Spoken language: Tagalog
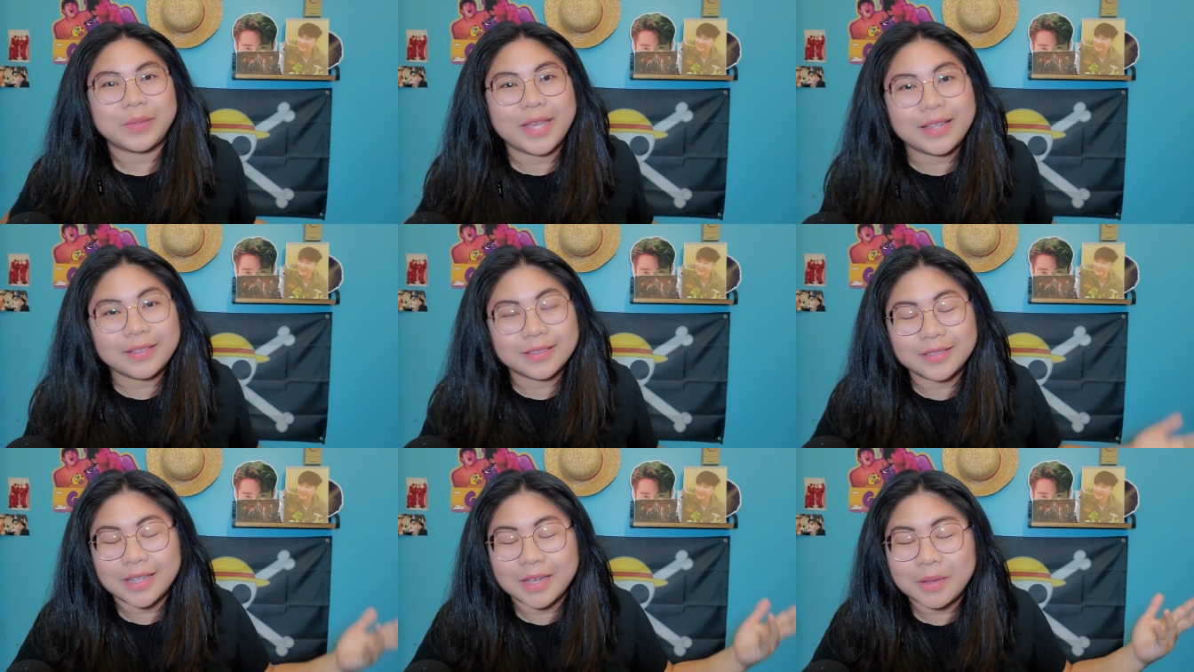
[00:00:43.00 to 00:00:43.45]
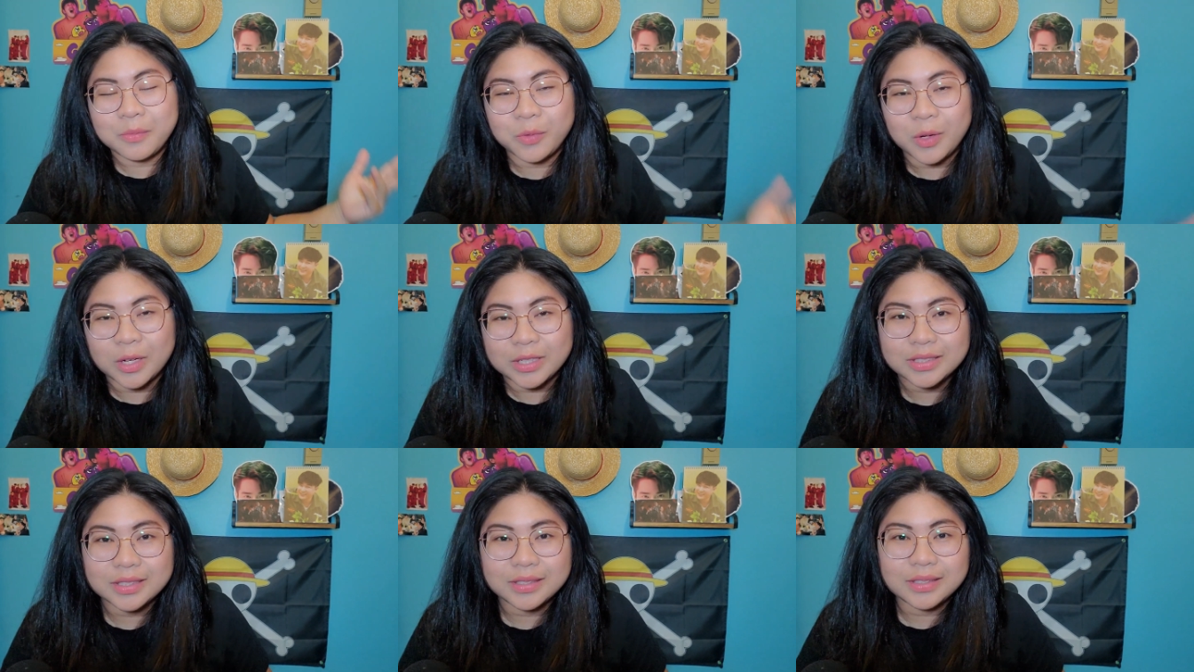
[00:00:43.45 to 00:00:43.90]
but yeah, today
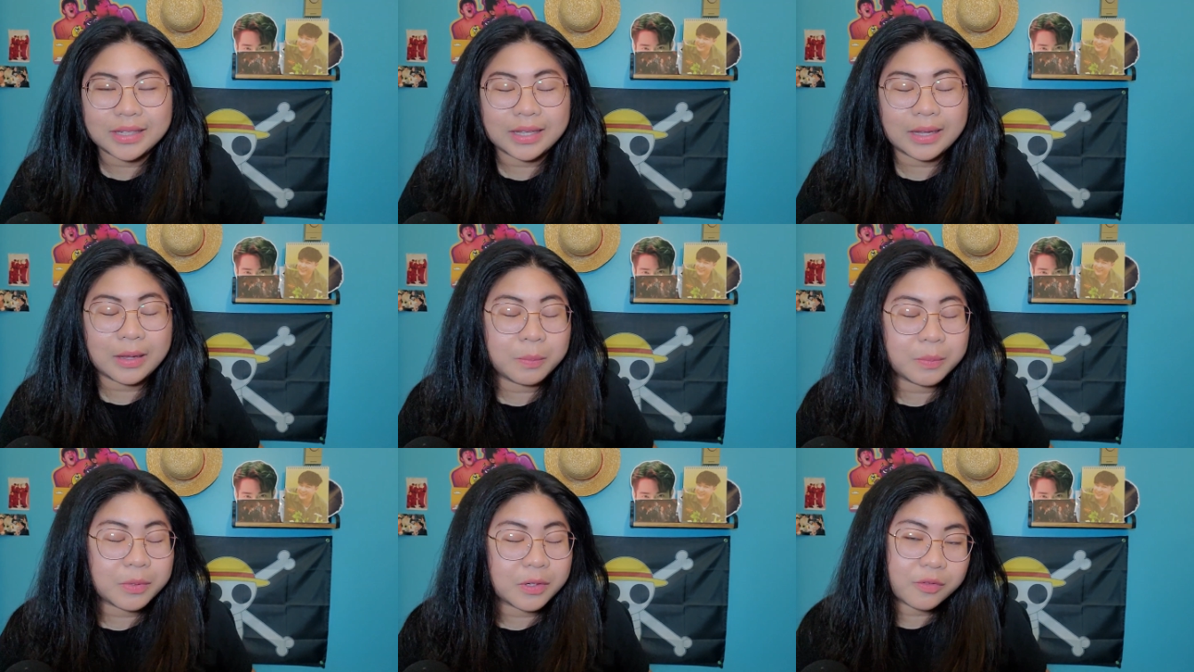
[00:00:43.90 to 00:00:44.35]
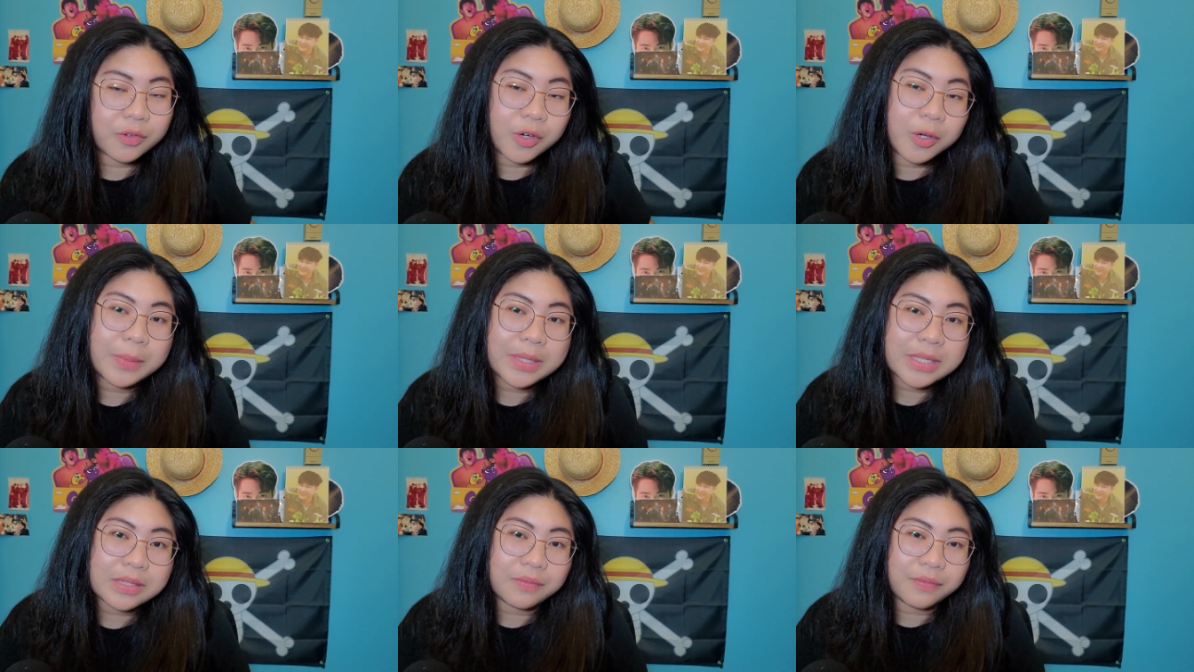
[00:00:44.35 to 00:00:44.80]
I'm watching the
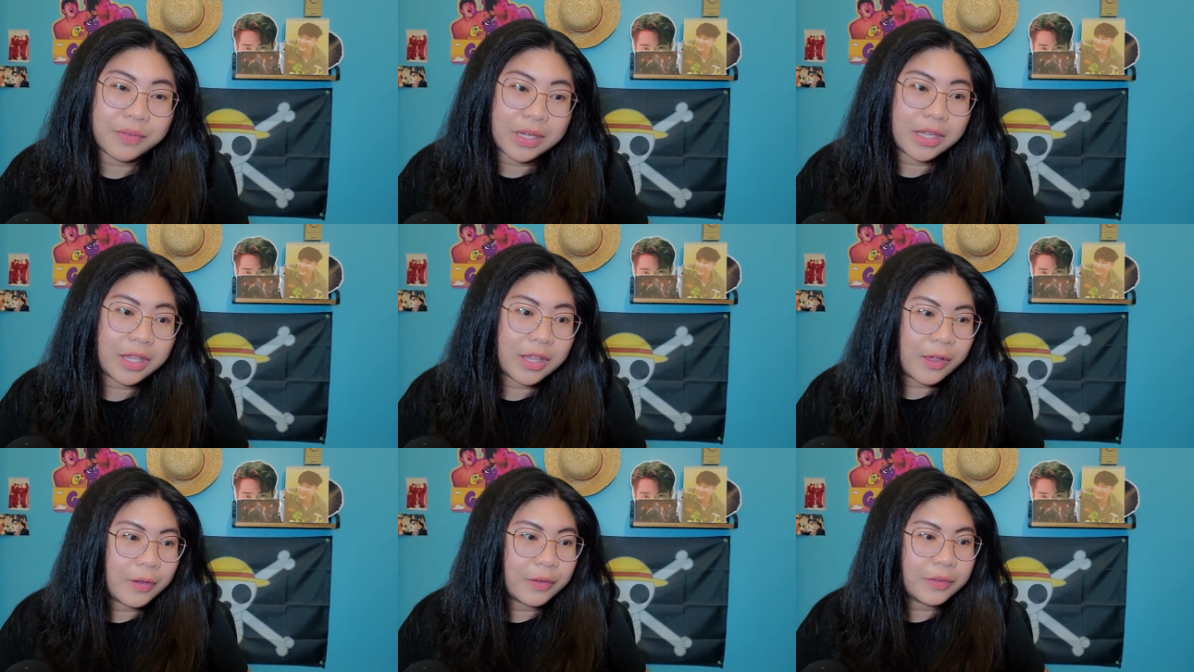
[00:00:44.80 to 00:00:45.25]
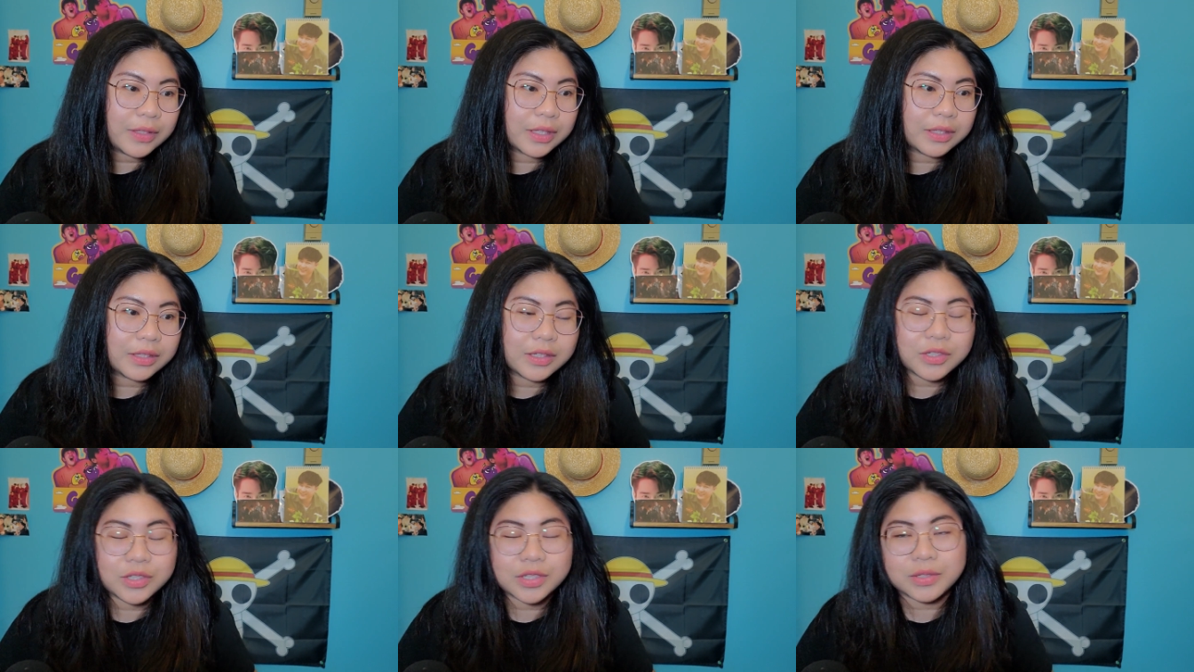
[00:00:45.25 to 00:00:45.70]
performance video
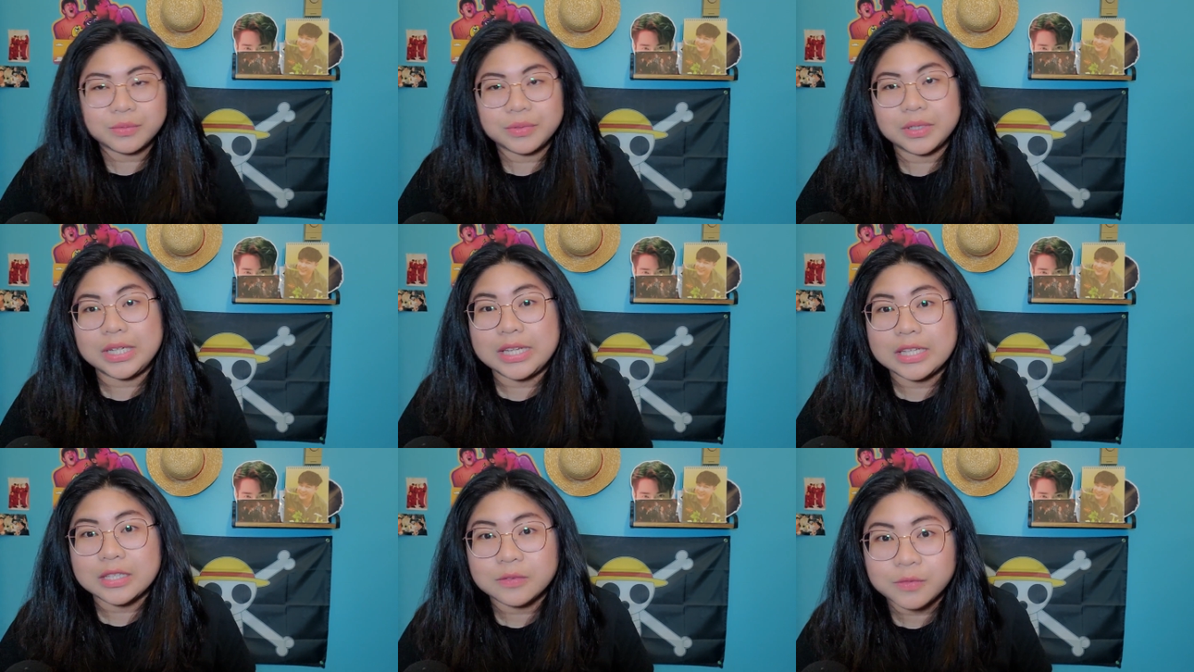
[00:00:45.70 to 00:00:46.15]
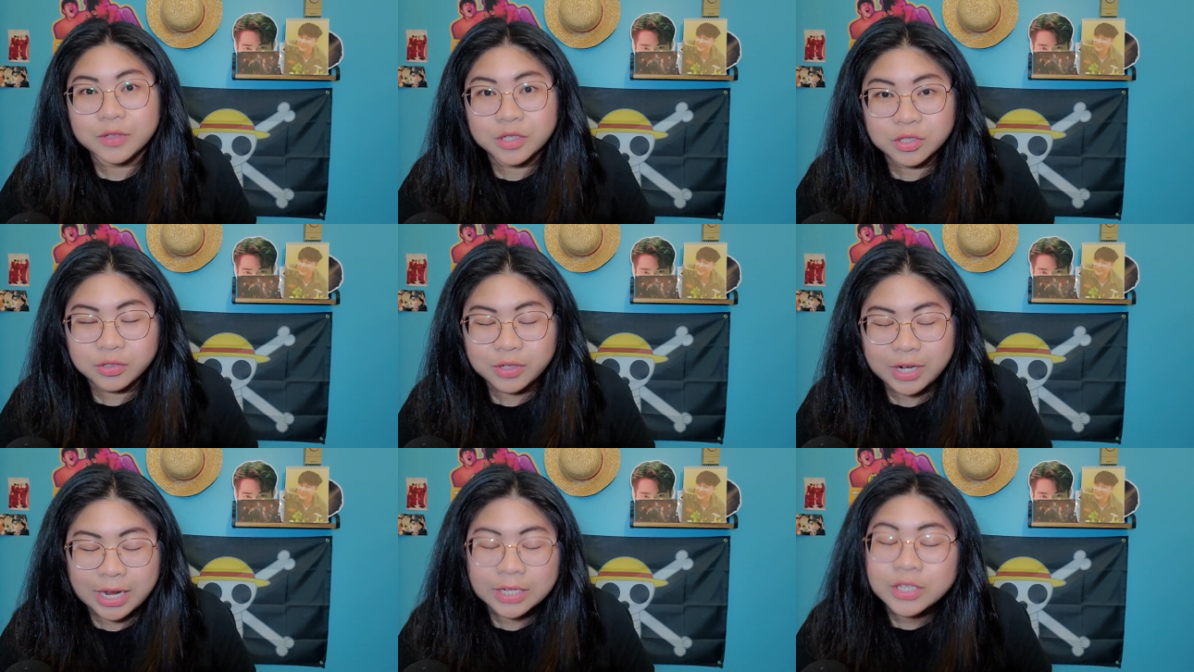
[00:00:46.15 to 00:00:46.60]
that they just released
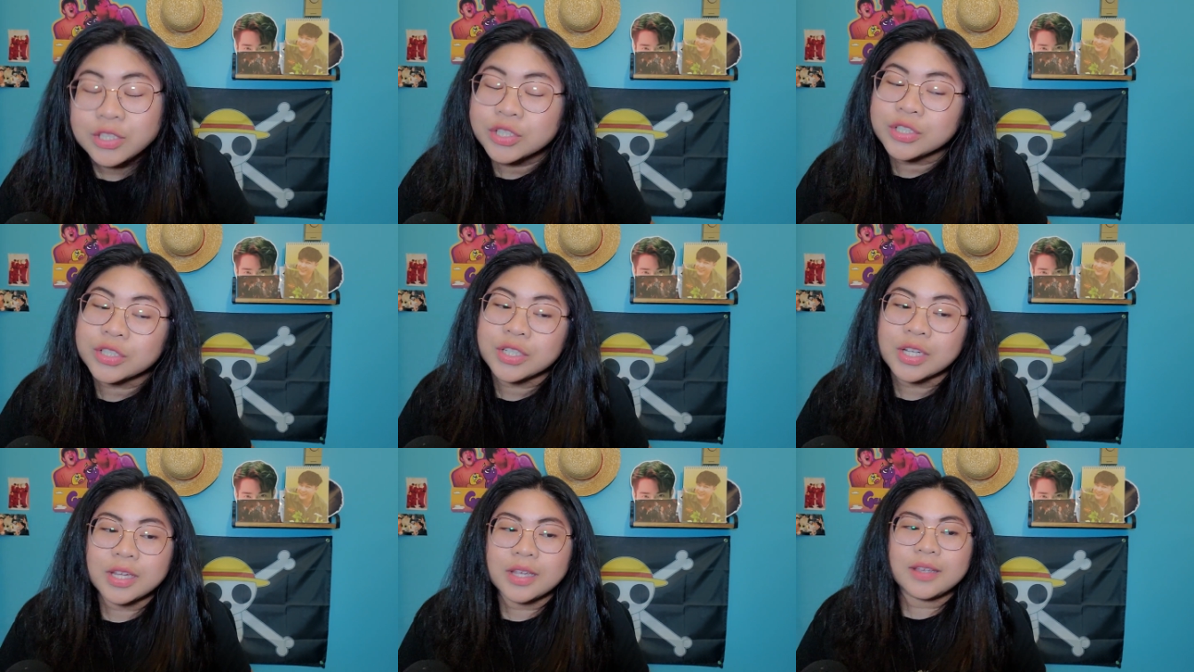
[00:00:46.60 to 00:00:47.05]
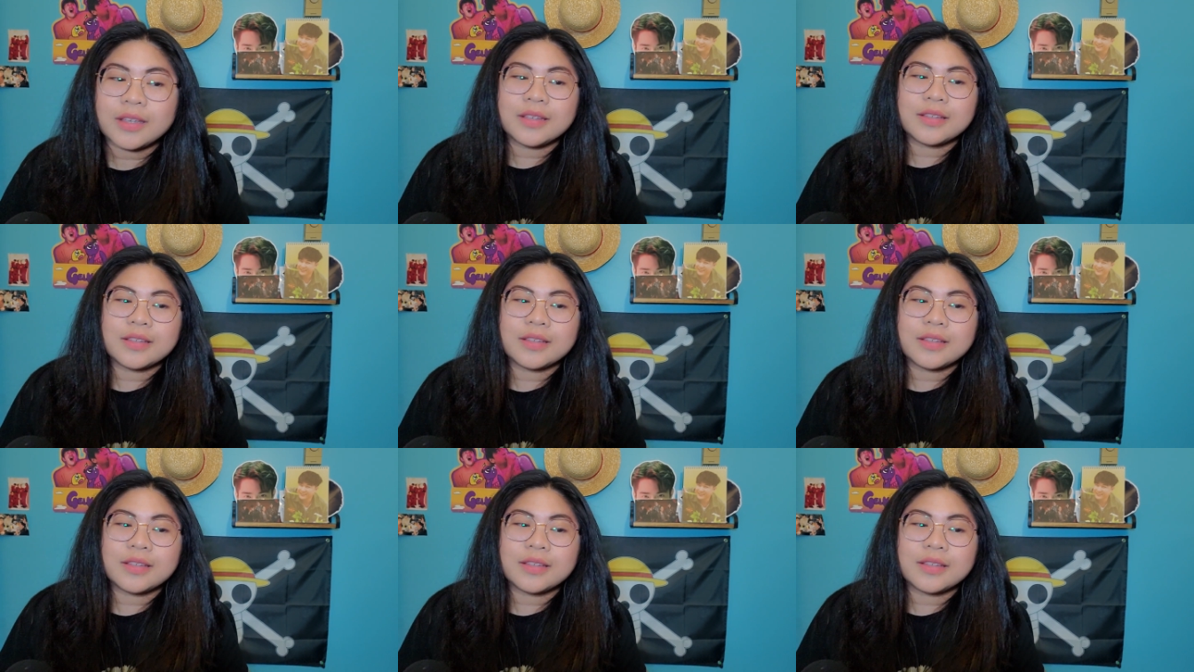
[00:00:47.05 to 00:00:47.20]
for Trash.